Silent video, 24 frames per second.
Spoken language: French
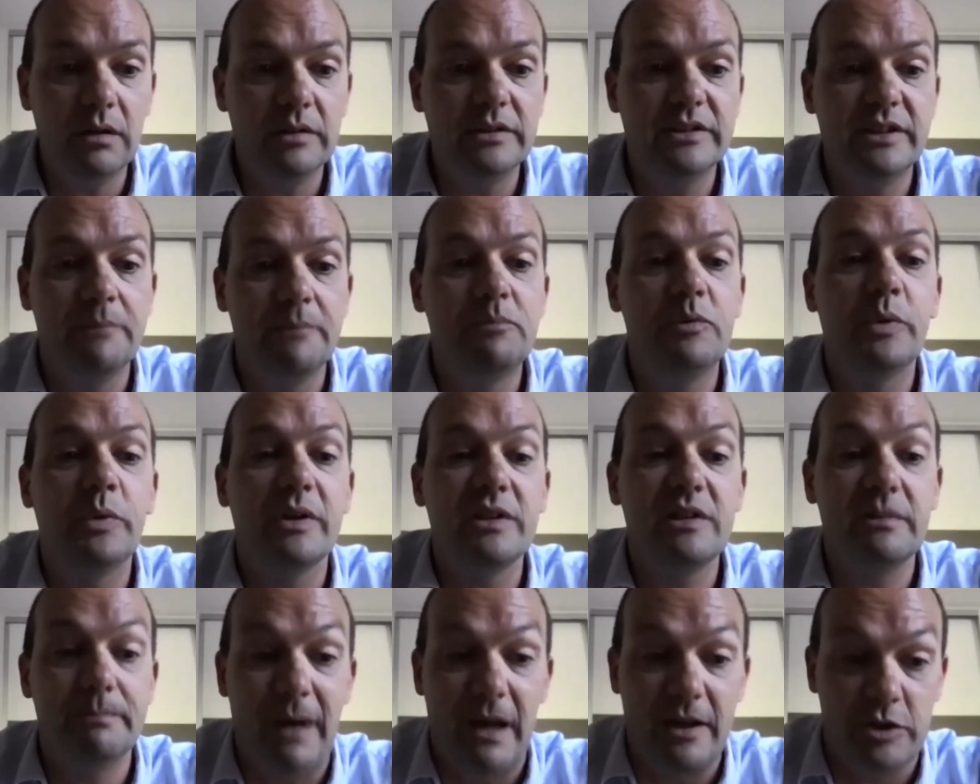c'est plus
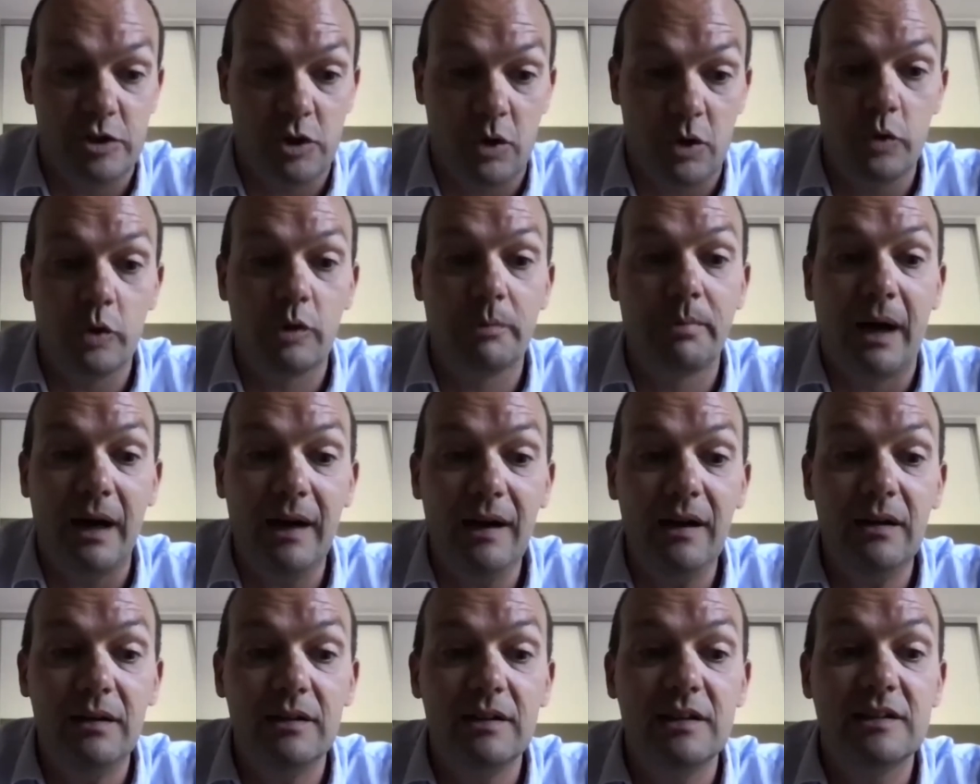ridicule bah, Jean-Luc Brun,
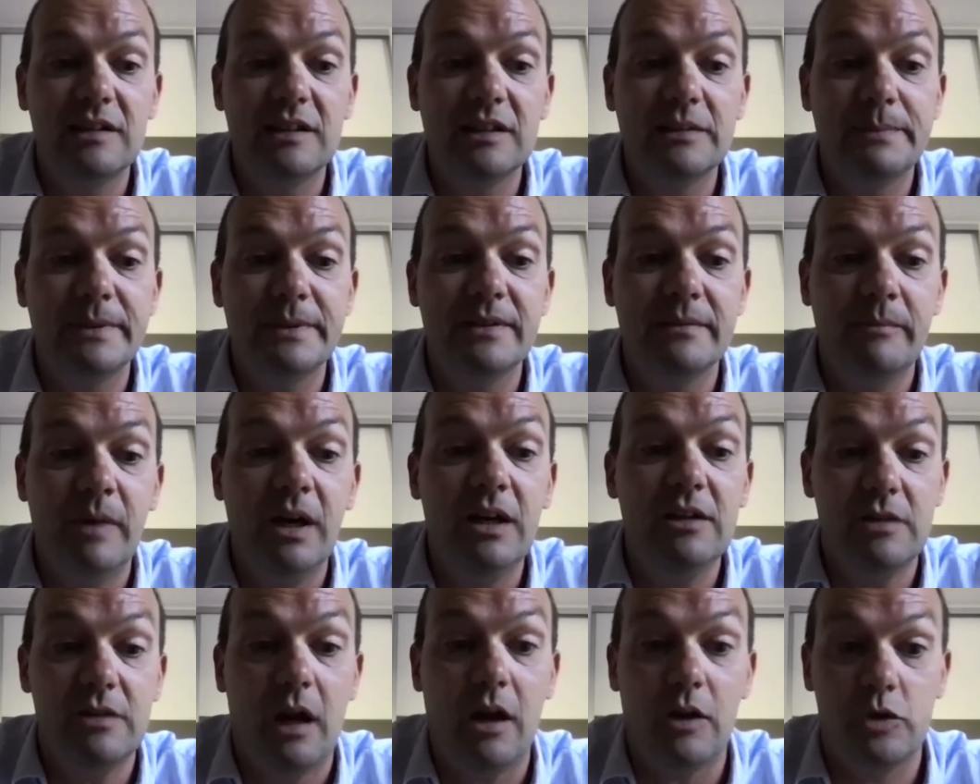il était... Moi,
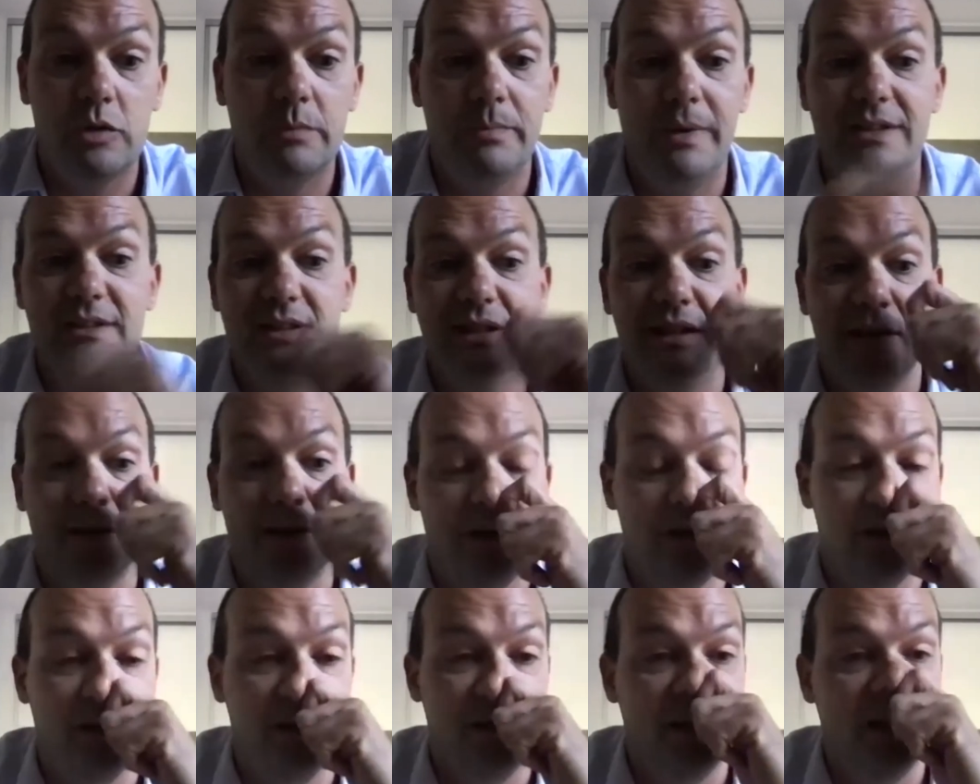je suis passé
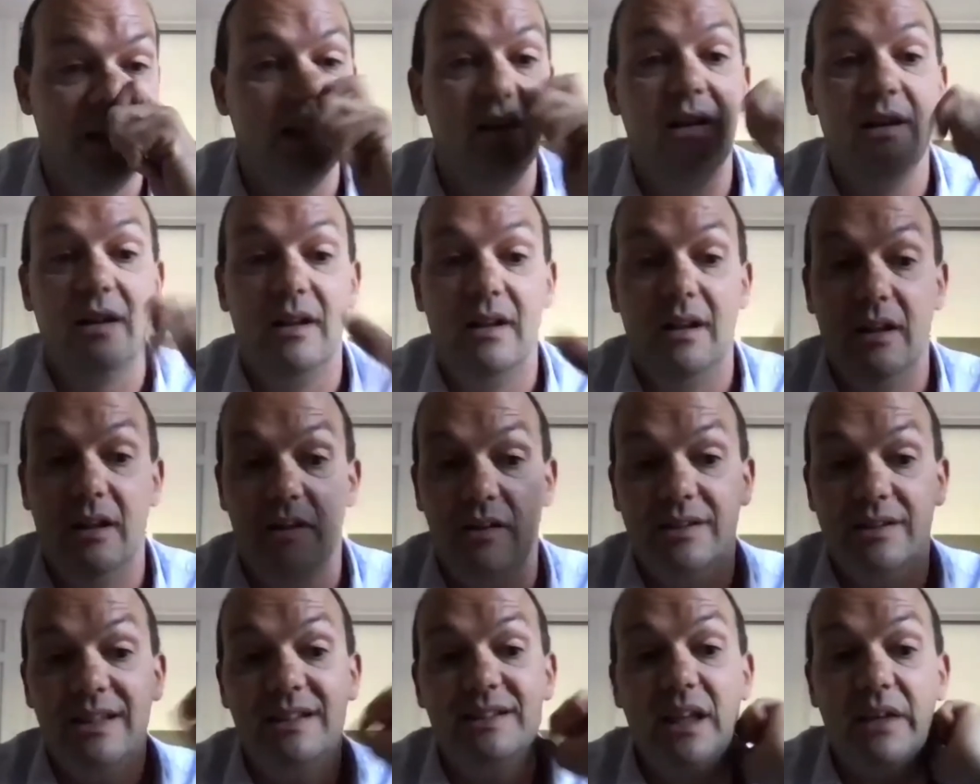
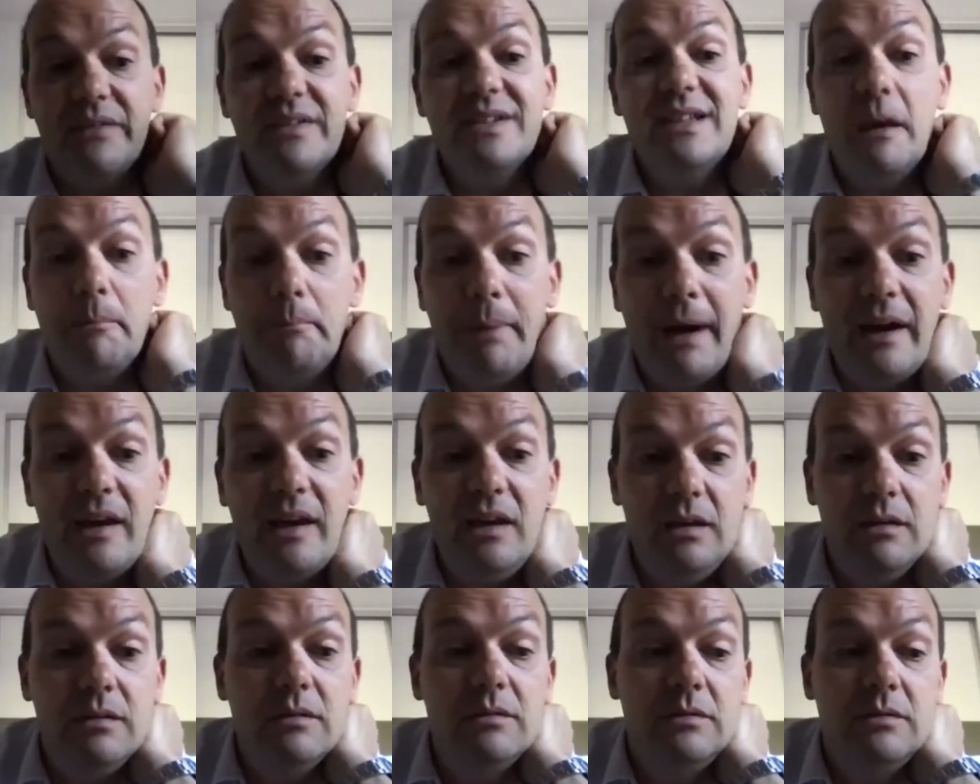dans un service à Paris
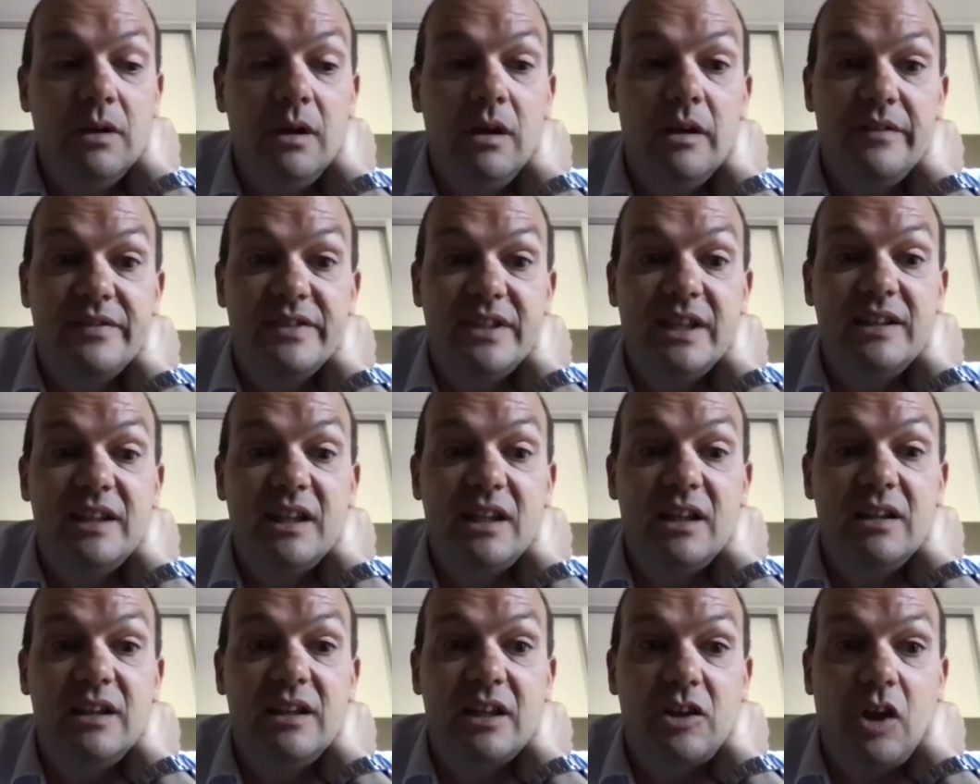où il faisait des,
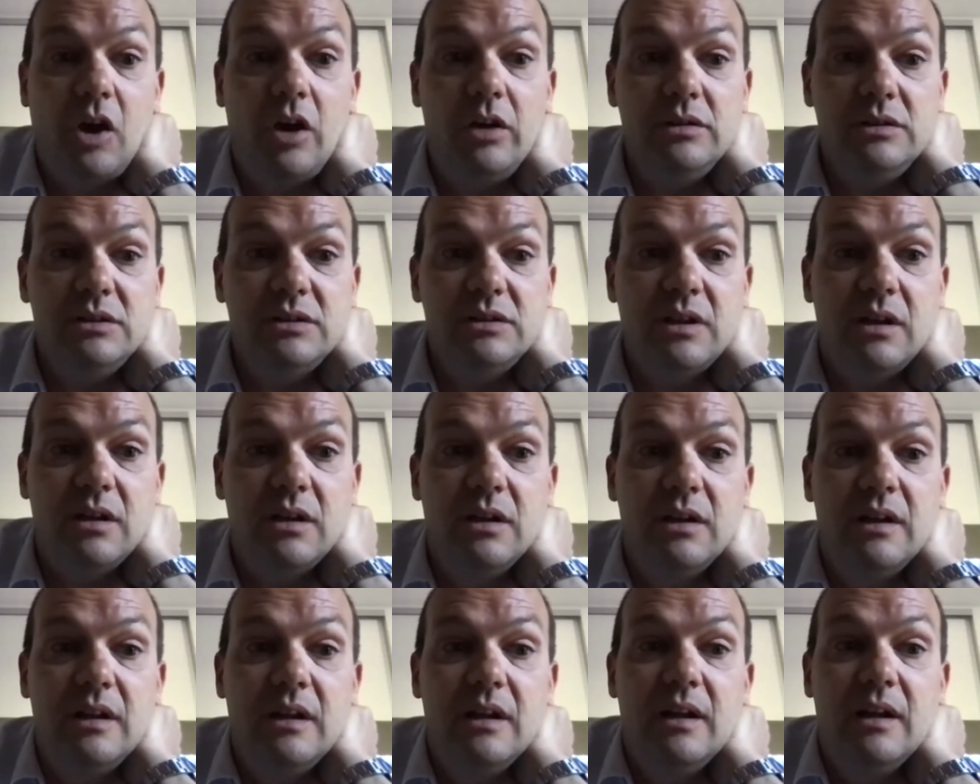des
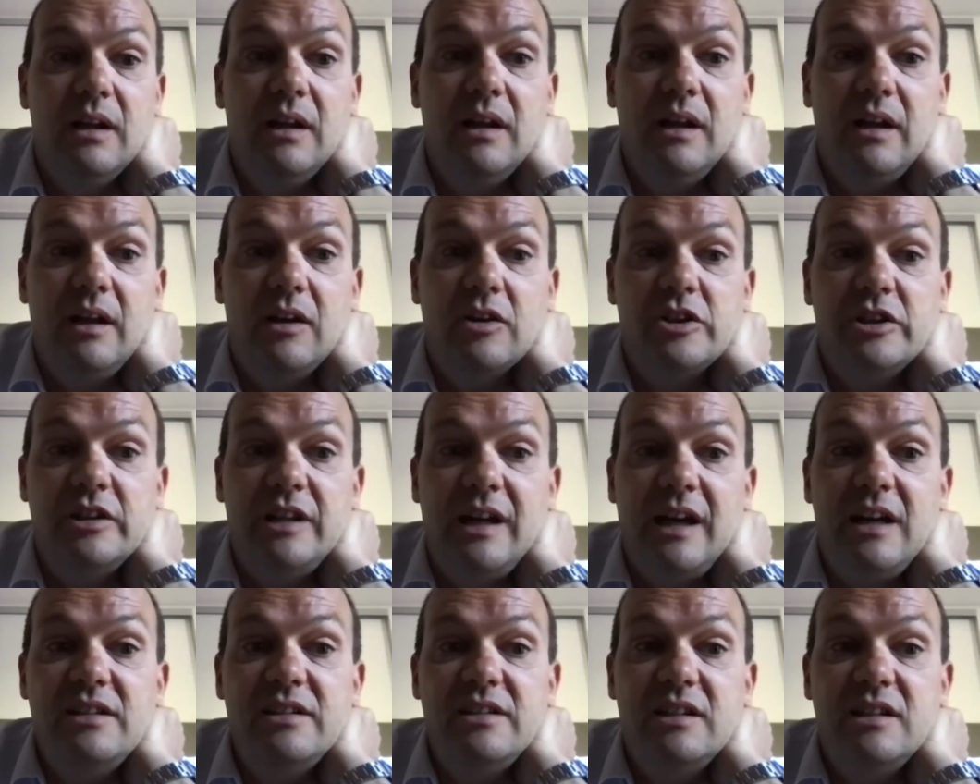et en
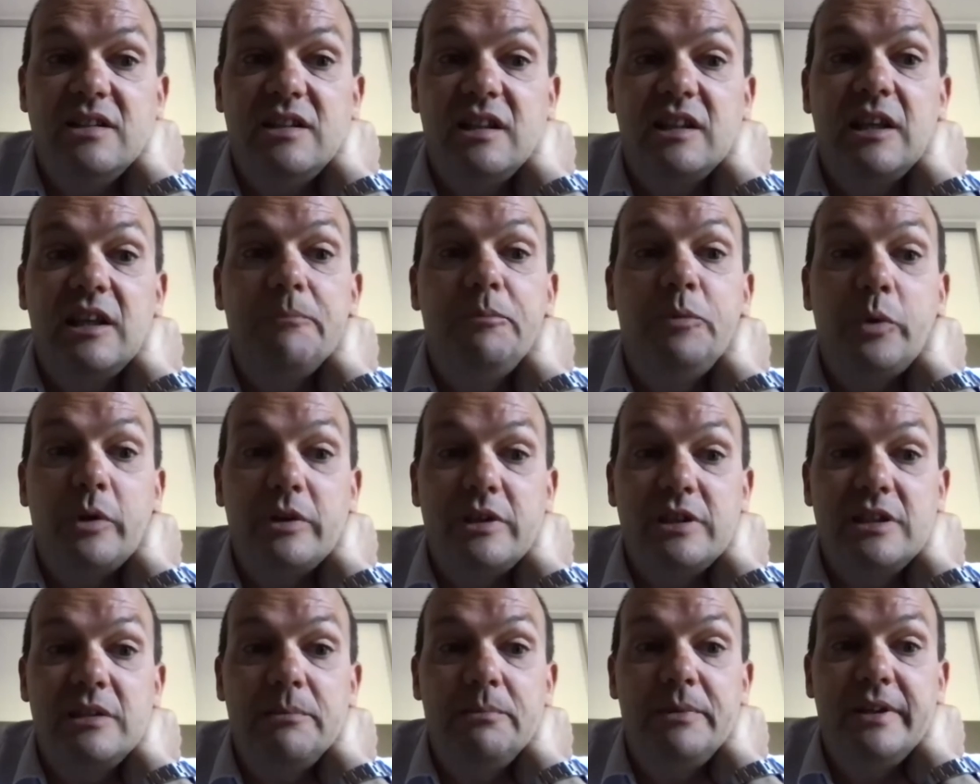général, c'est des équipes
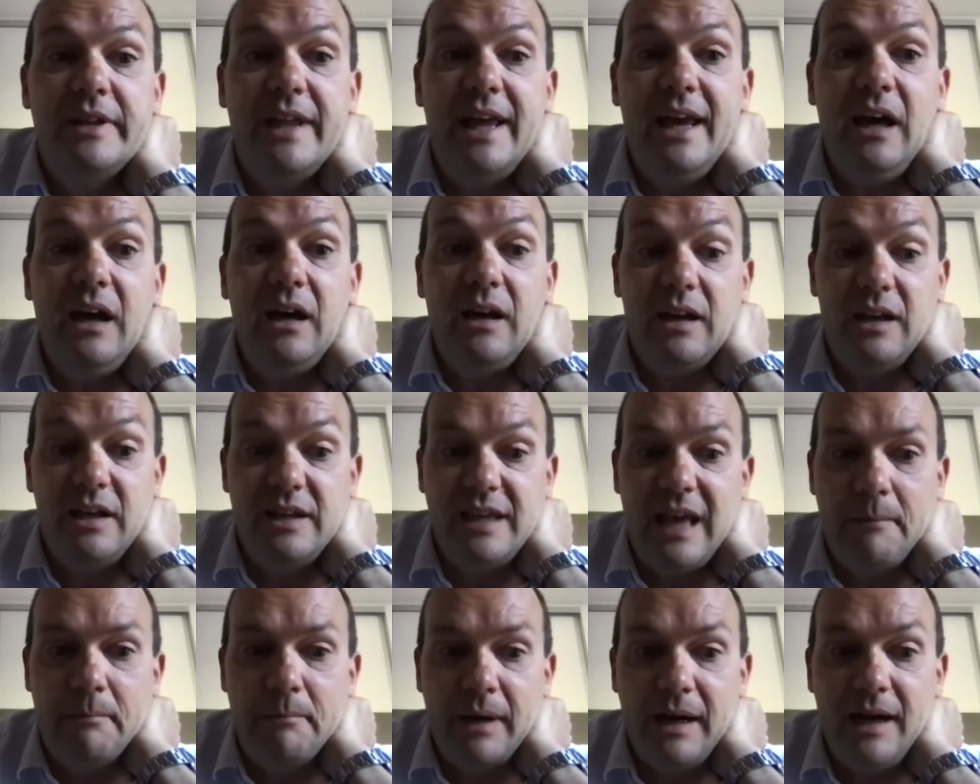pluridisciplinaires. Et il y a
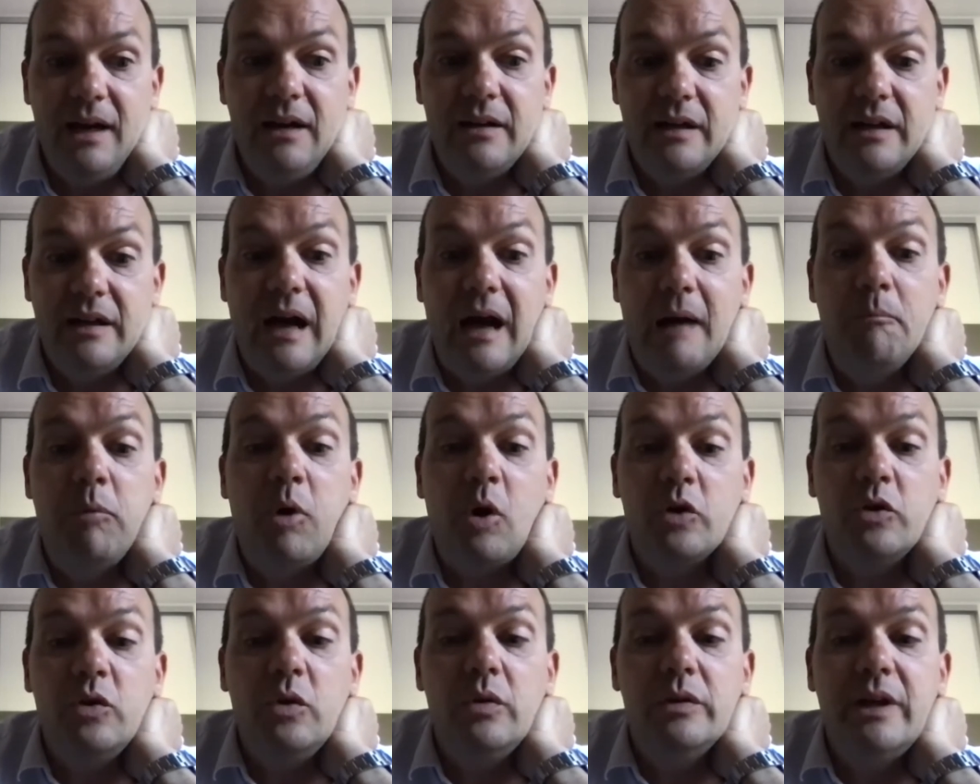Brun. À
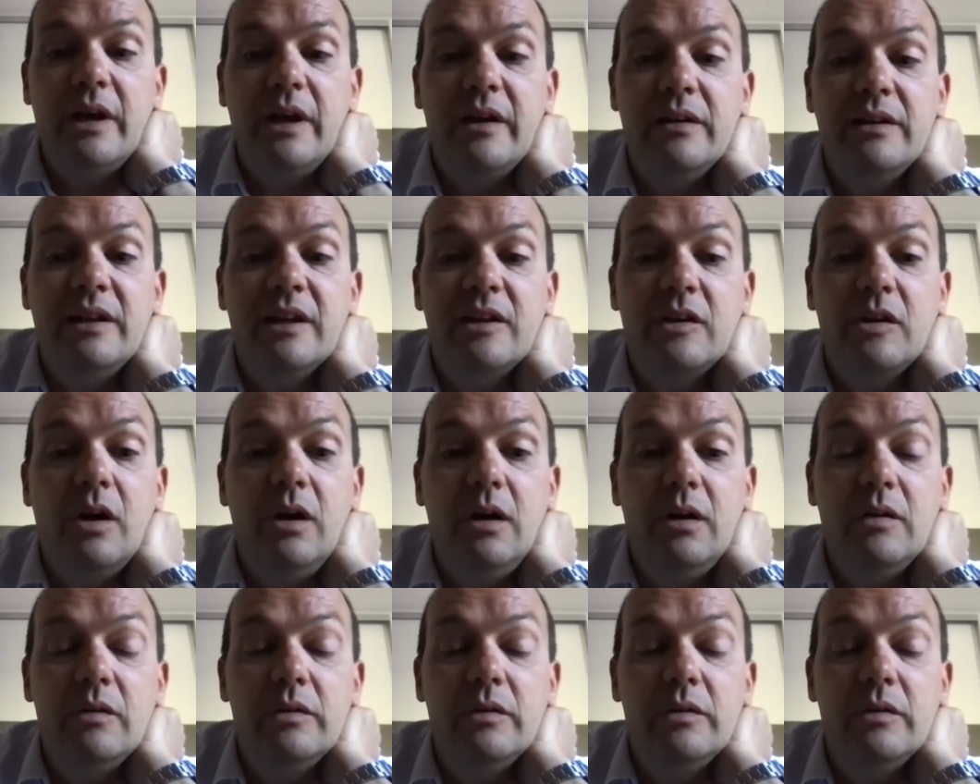Bordeaux, on a une école,